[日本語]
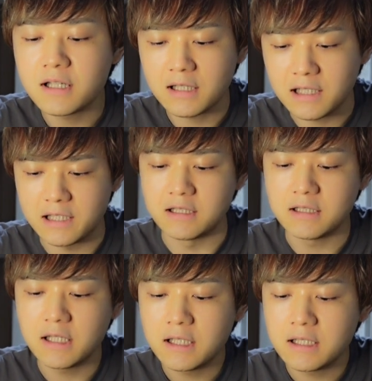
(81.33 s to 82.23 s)
はい。
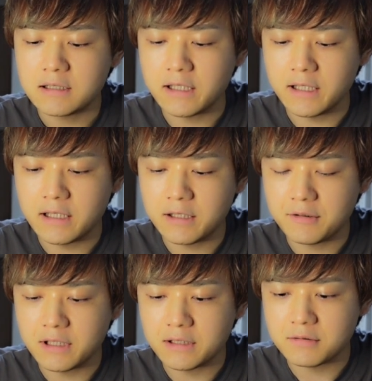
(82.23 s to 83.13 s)
で、えー、
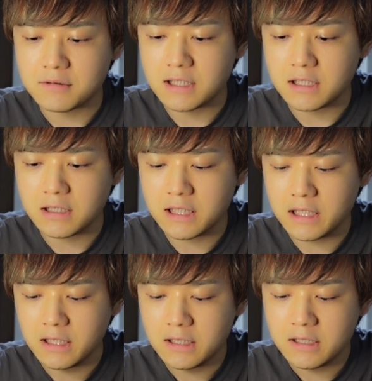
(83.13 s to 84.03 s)
フレンドさん
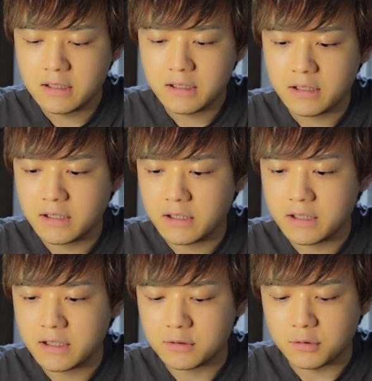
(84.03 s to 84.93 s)
が
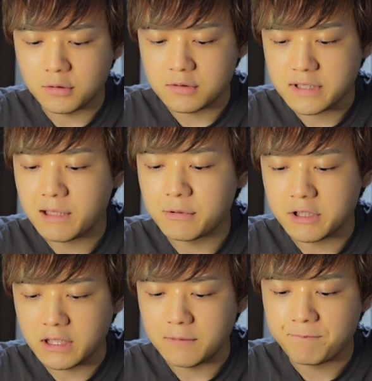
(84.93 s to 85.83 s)
えーと、ゼラ武
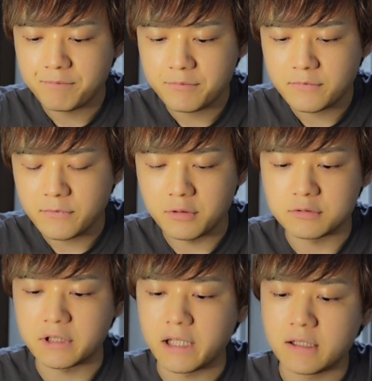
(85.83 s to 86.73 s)
器という
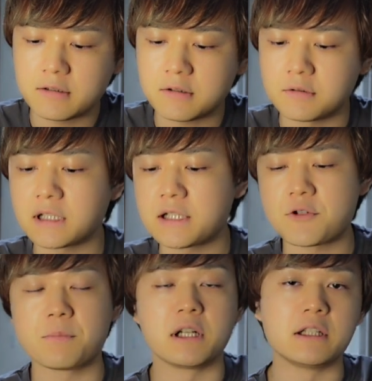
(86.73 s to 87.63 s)
ことで、こんな感
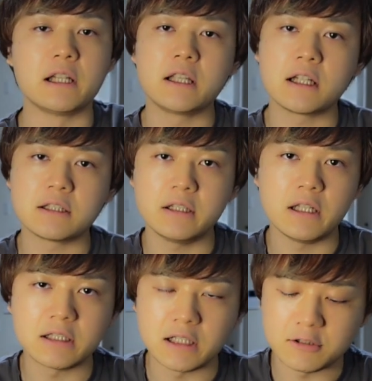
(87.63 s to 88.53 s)
じのパーティーでやって
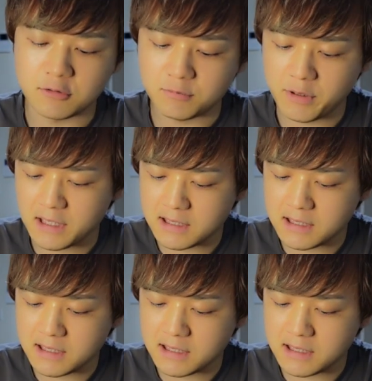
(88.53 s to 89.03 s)
いきたいと思いま